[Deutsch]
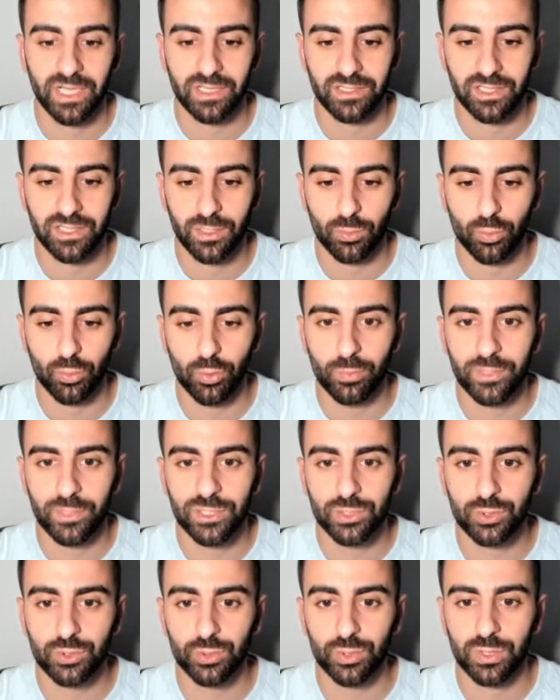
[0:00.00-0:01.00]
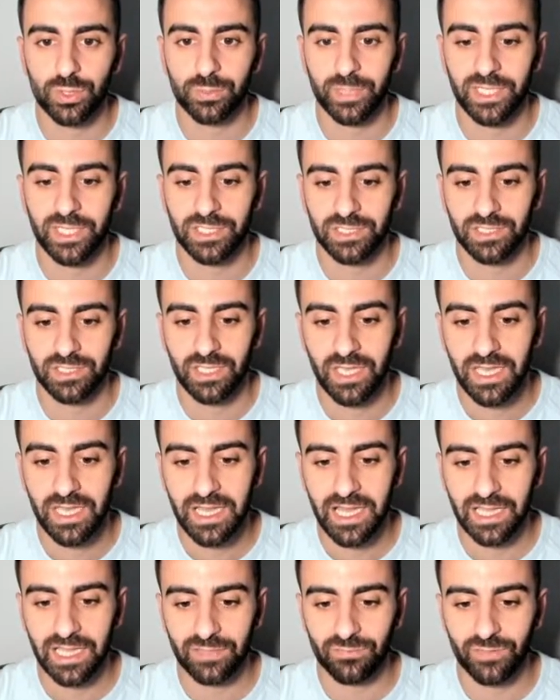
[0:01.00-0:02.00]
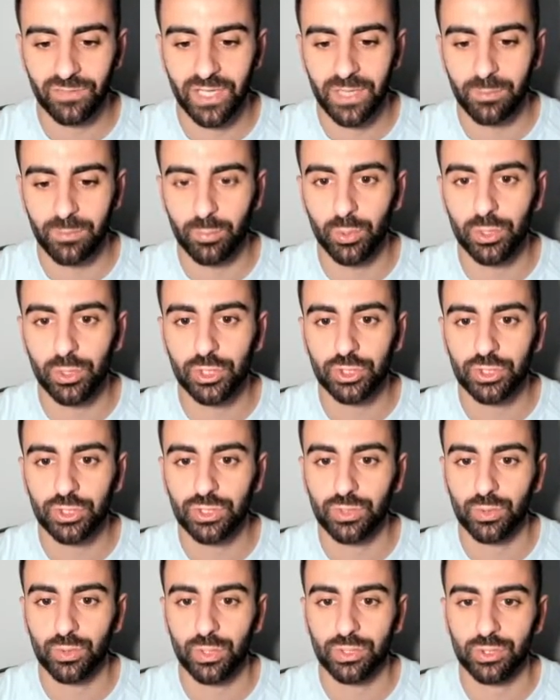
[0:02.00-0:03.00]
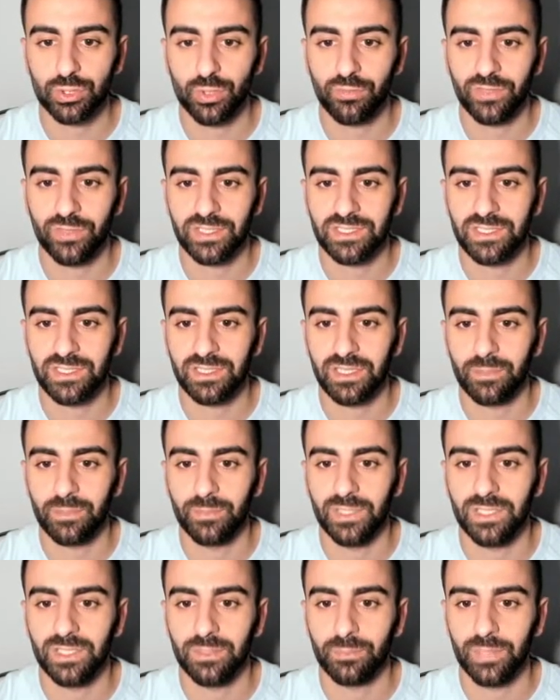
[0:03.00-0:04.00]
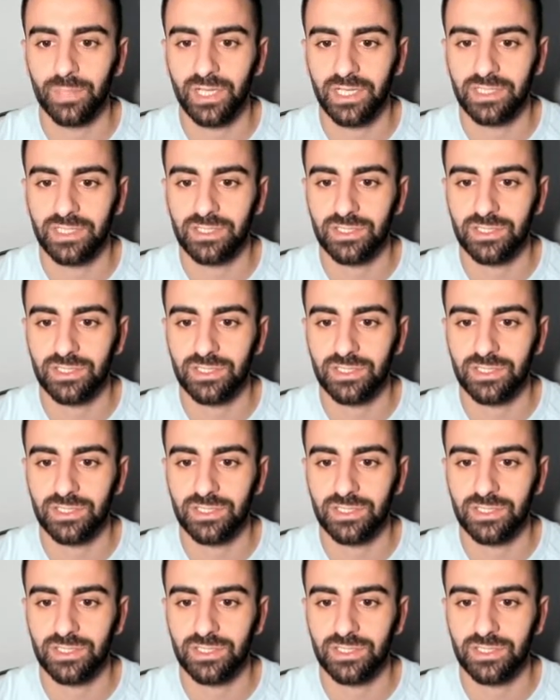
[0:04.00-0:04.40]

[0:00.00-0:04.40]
nach oben zu durchbrechen, hatten wir ein bullisches Crossover, sind dann mit dem Preis hier